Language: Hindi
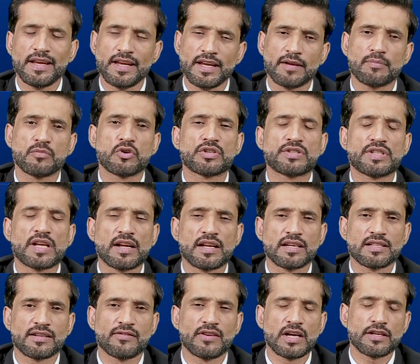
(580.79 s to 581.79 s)
एक
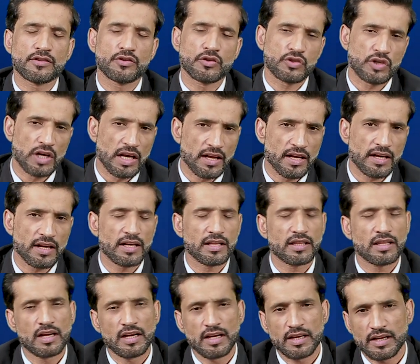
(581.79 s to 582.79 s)
मोटरसाइकिल सवार जो चला रहा
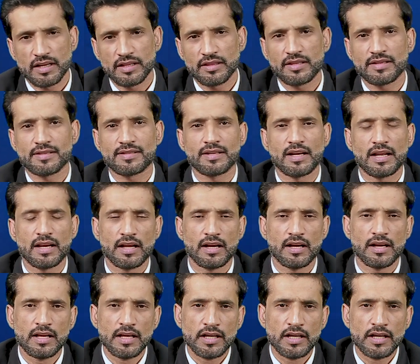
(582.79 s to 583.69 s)
था इकतीस साल